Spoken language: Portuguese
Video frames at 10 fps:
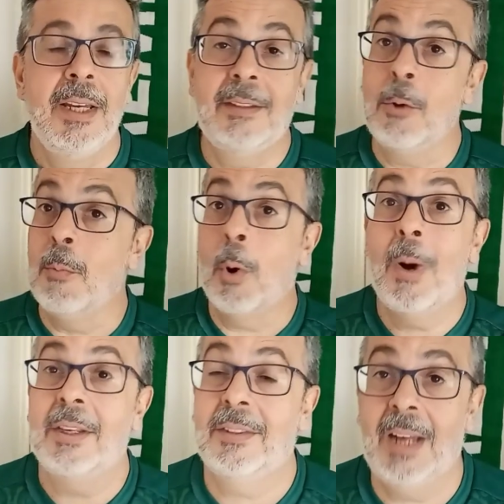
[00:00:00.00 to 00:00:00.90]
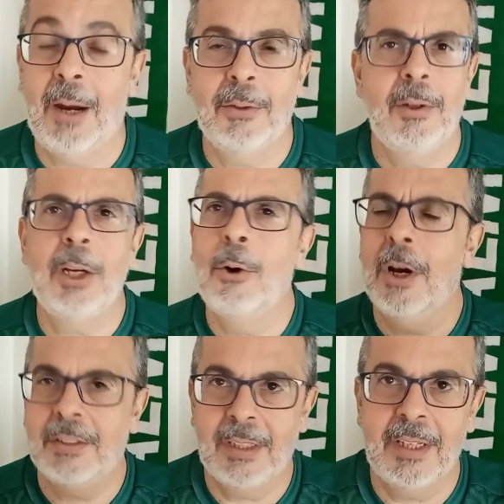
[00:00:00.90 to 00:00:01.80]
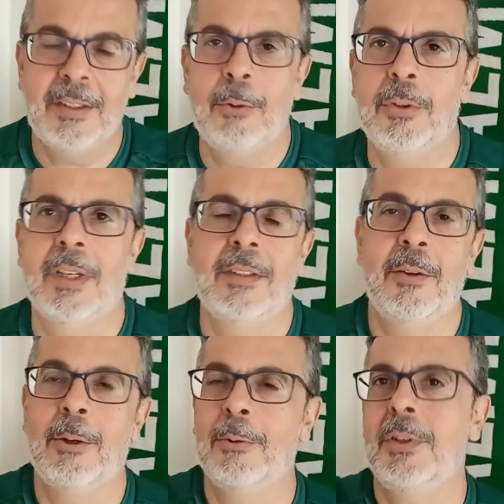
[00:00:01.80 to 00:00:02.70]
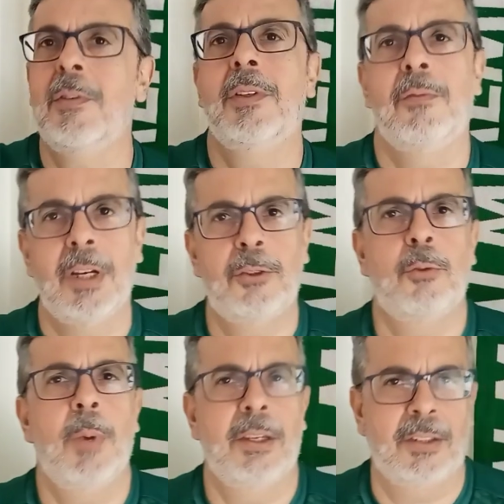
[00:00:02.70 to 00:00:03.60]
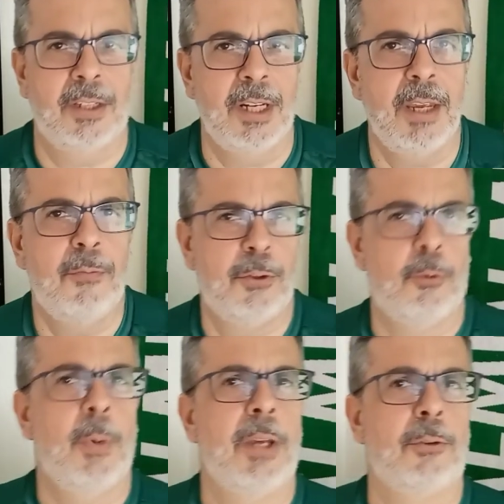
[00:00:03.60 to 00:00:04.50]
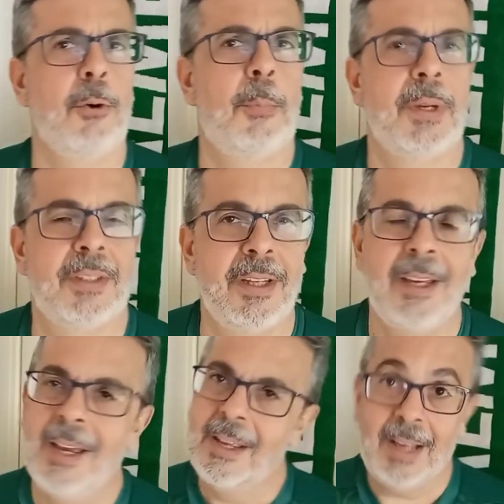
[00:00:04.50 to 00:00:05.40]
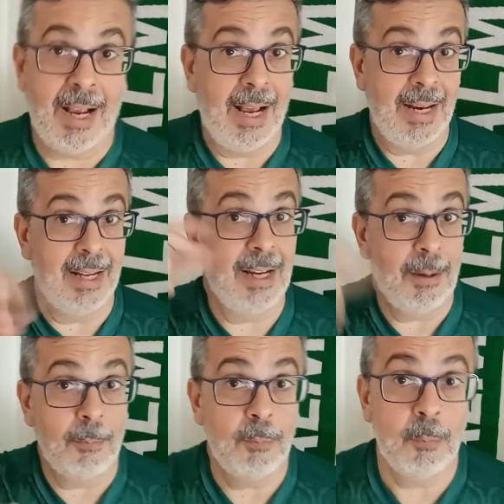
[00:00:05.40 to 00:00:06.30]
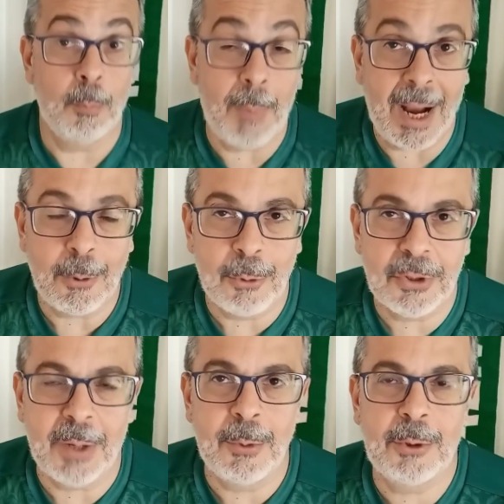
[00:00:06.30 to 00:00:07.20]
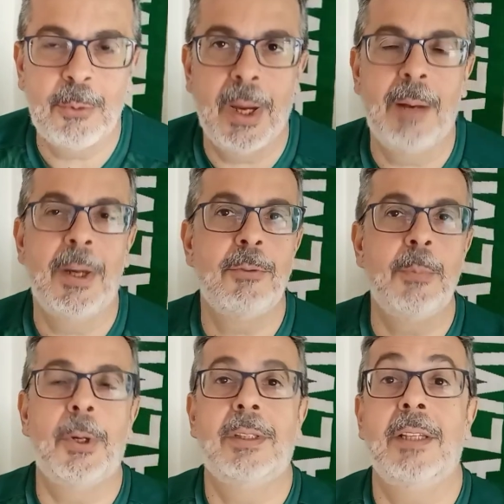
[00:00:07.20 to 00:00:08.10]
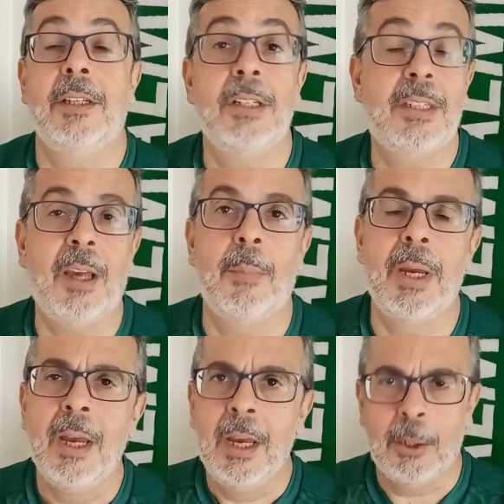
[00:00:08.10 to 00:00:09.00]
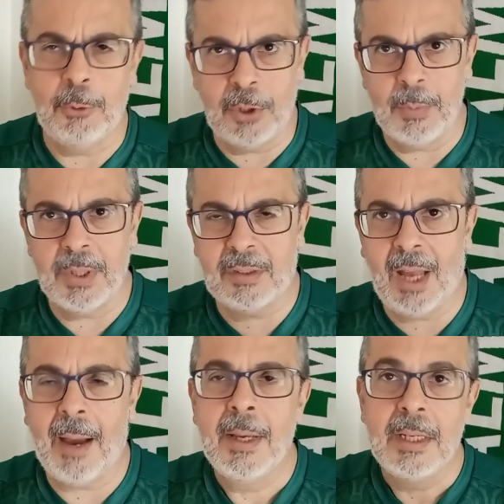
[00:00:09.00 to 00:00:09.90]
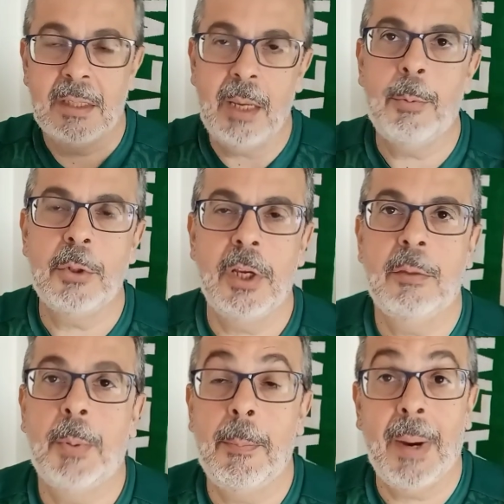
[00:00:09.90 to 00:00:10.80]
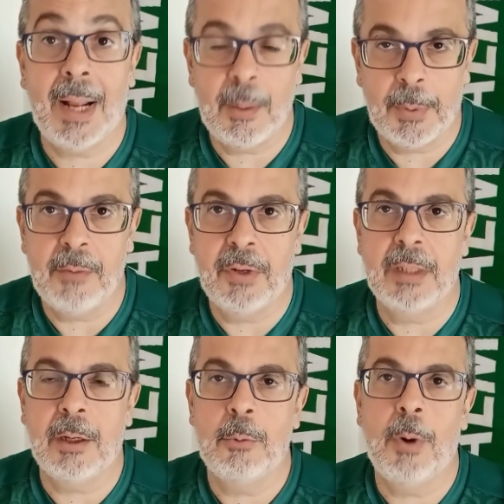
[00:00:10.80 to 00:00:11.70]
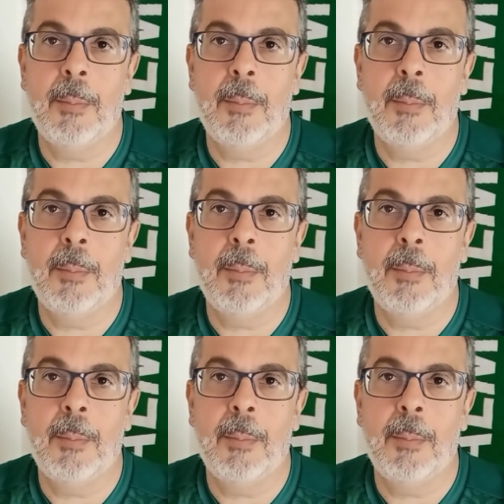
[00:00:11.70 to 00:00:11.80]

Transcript: e tem um bom astral, então ele gosta dessa gozação. Inclusive se veste com umas grifes, com umas roupas aí, que a galera bagunça muito com ele. Mas o importante é a gente saber que o time está 100% preparado para enfrentar o